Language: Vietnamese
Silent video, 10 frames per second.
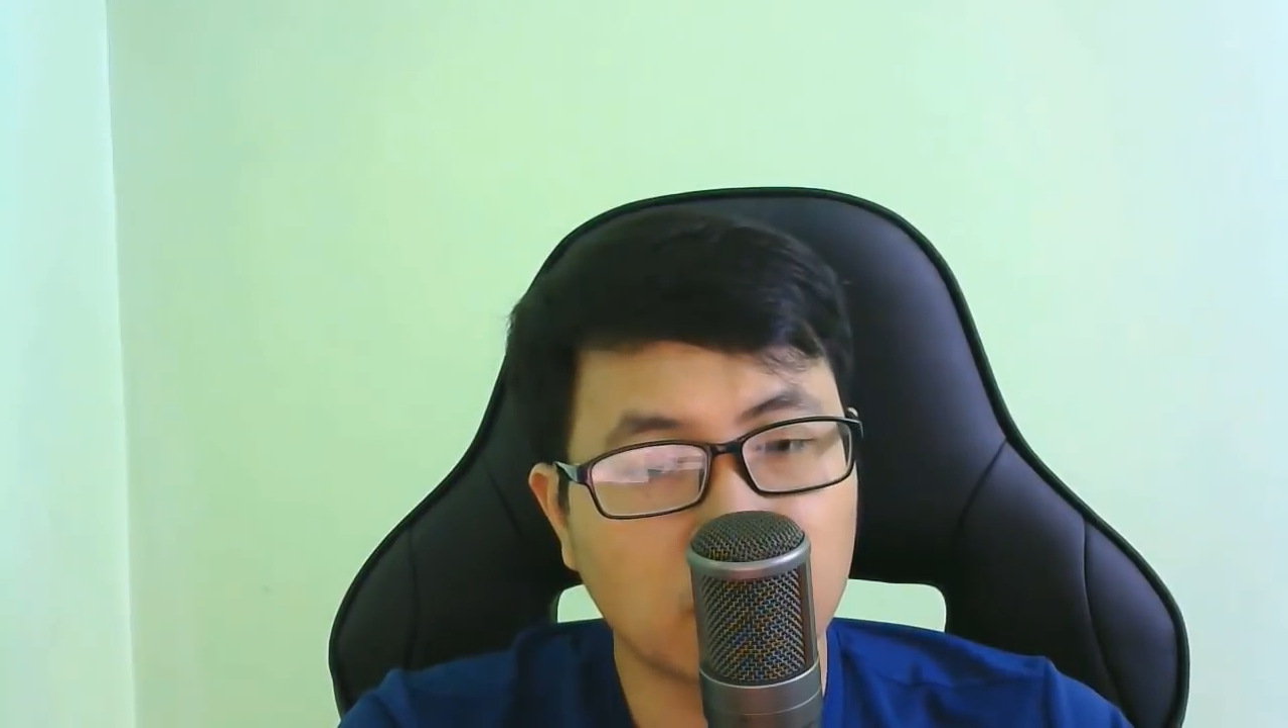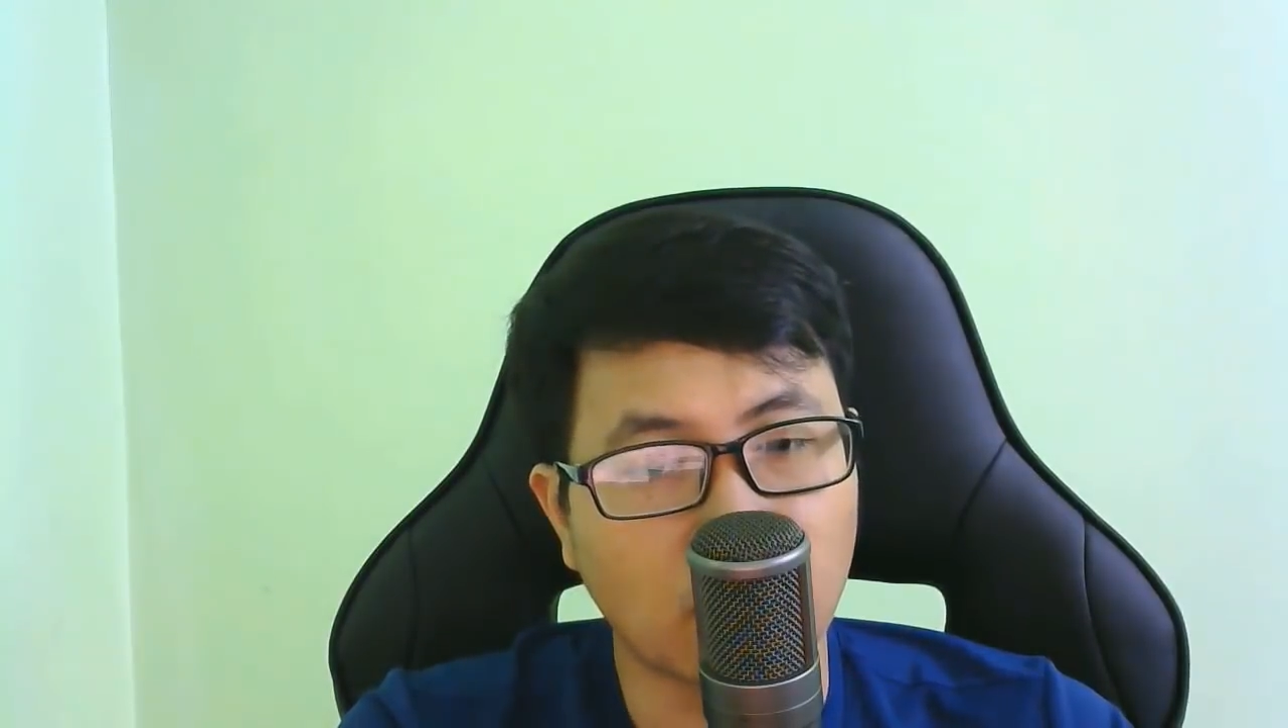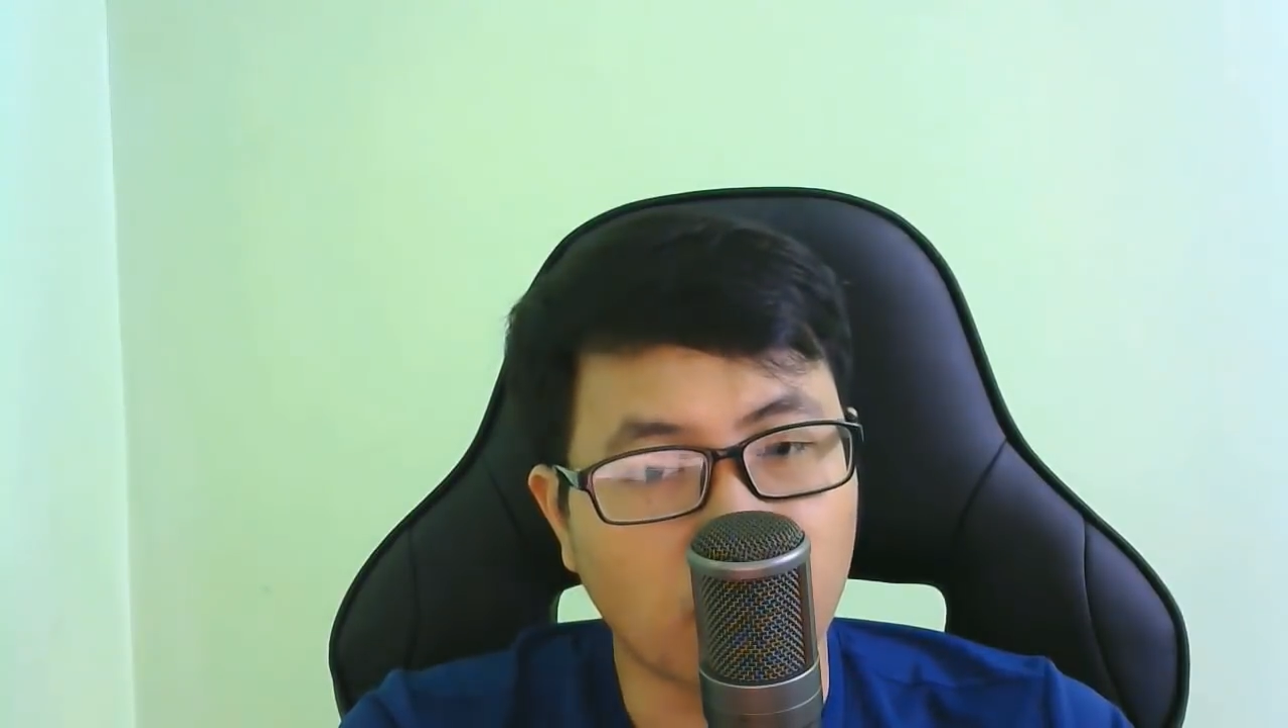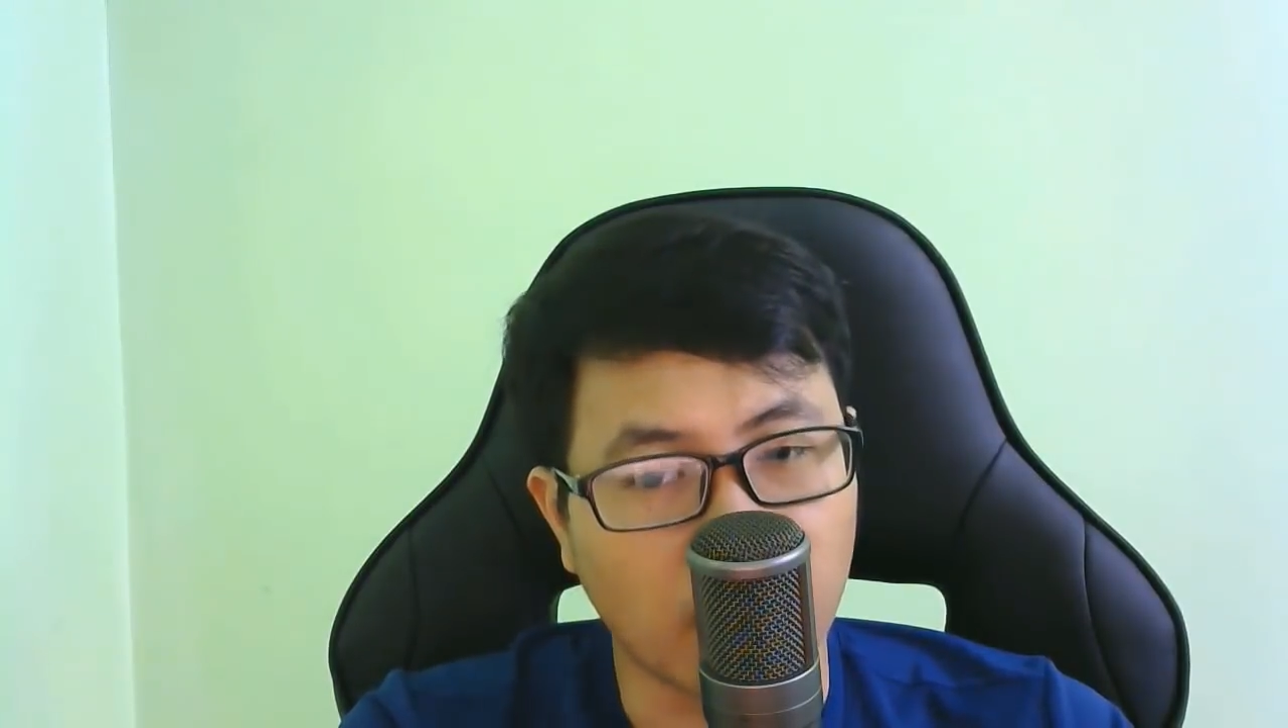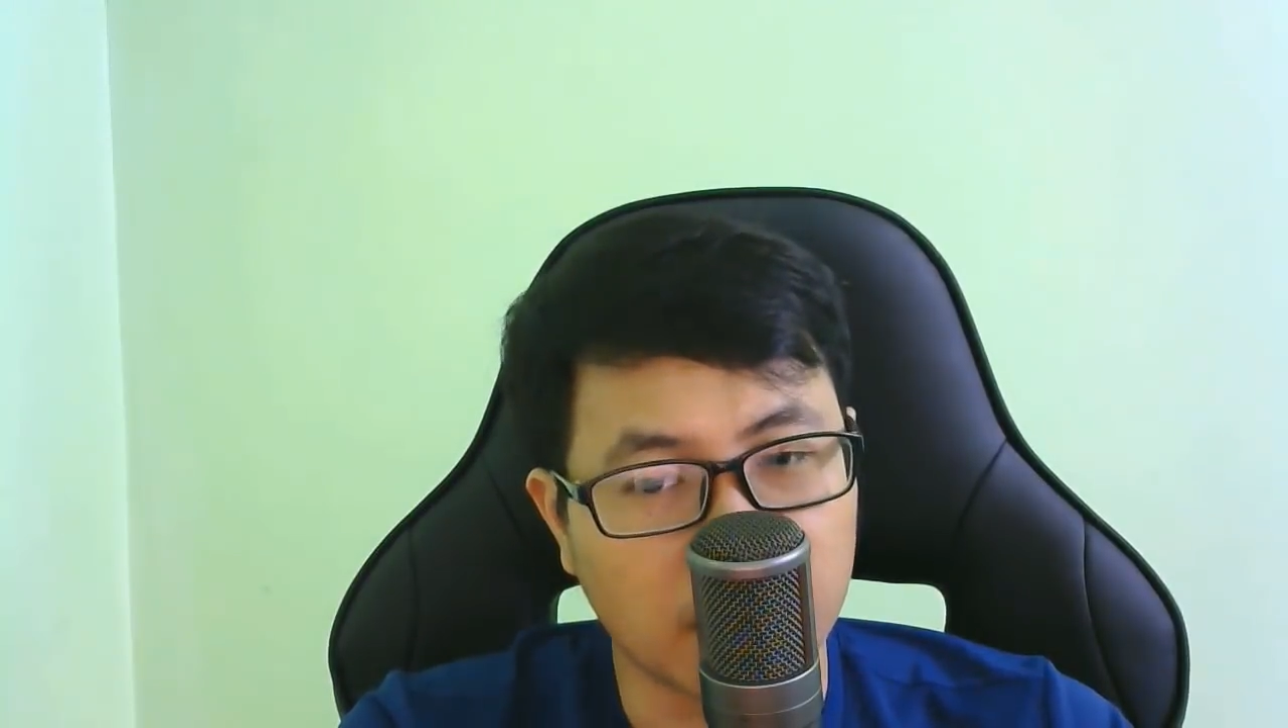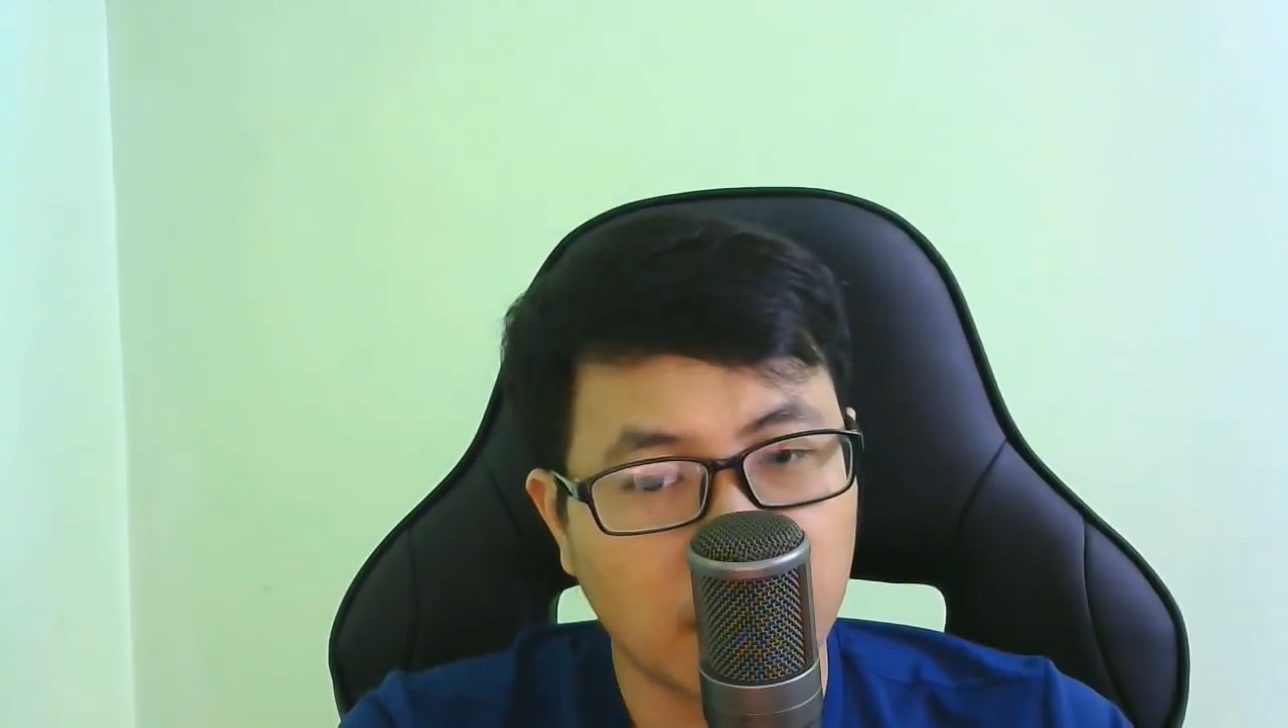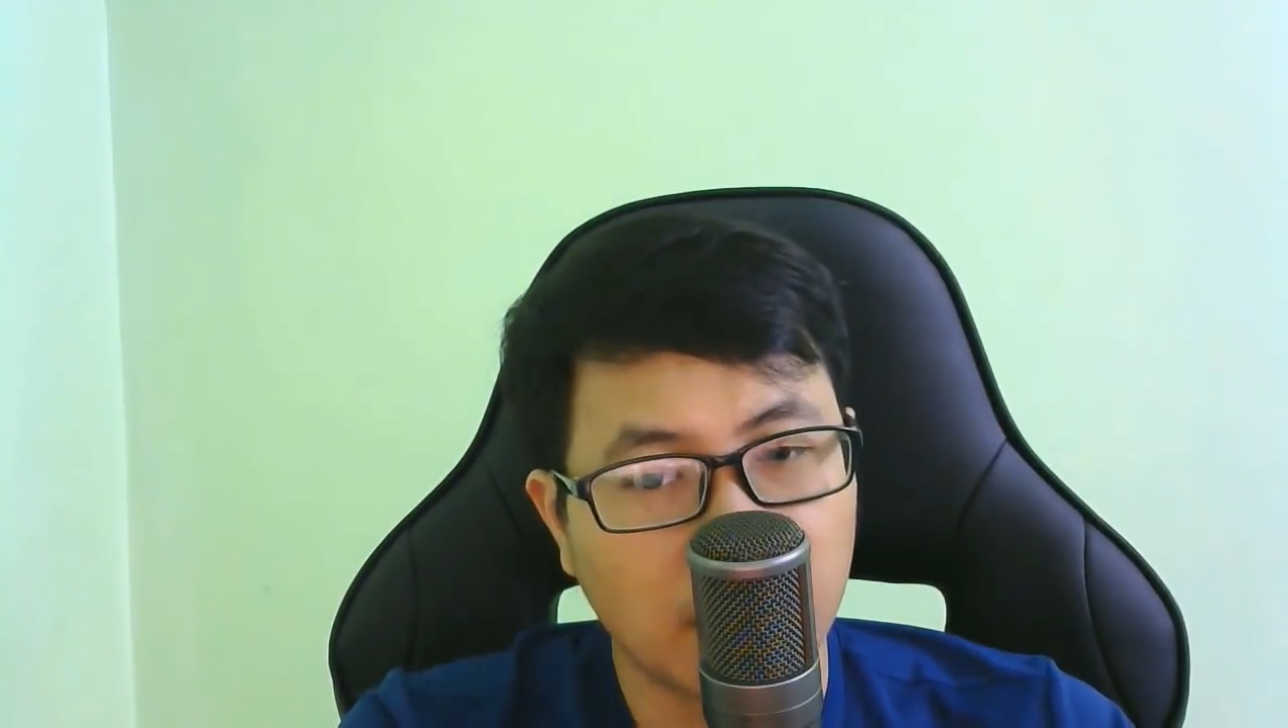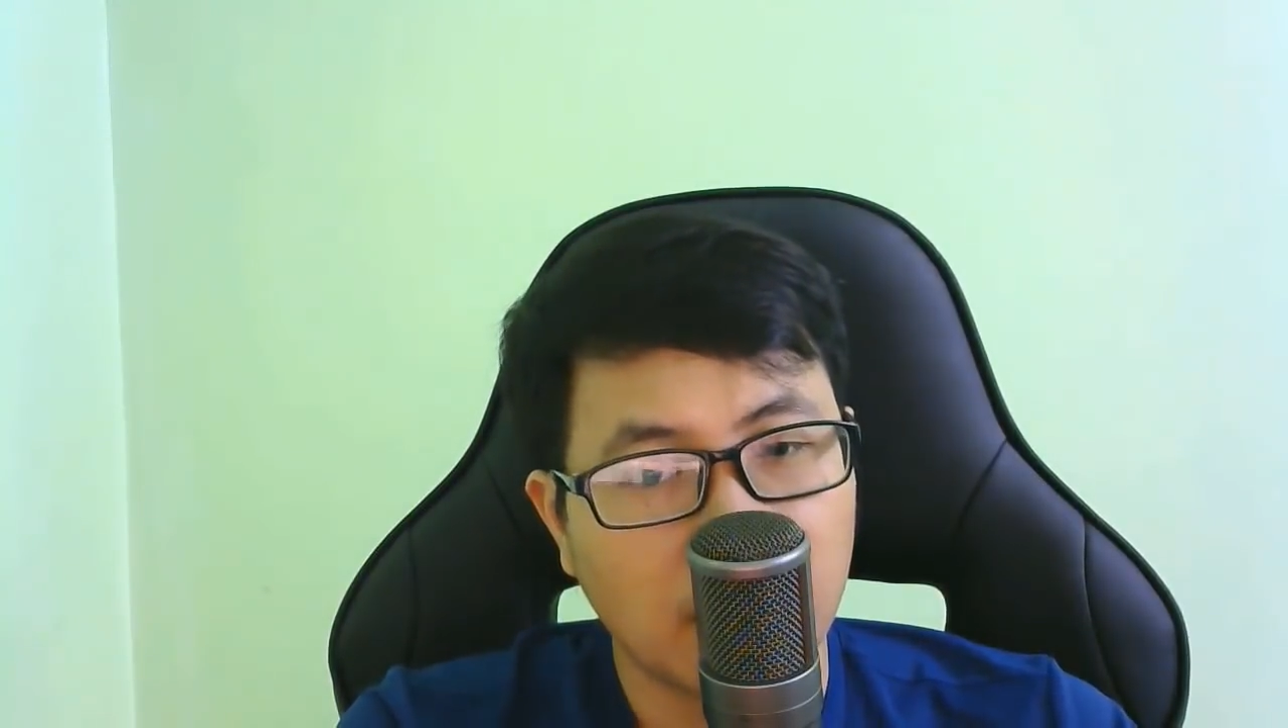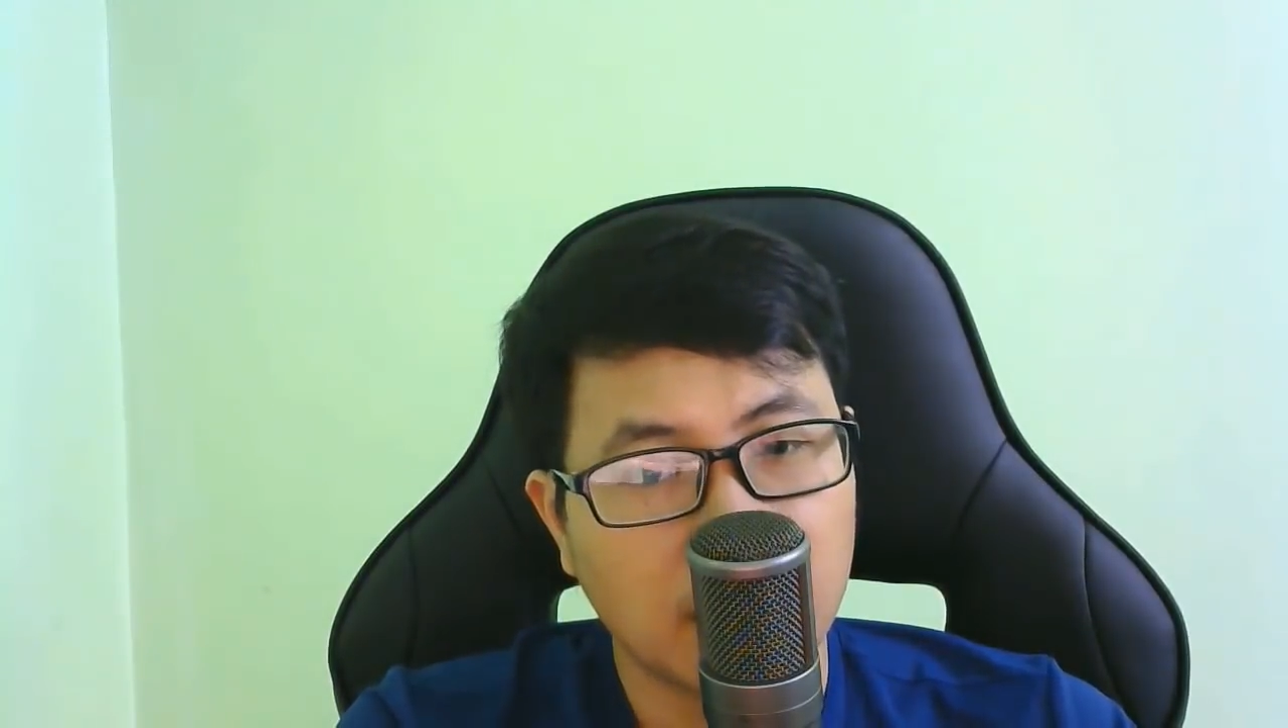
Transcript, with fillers: đã bị lấp lại,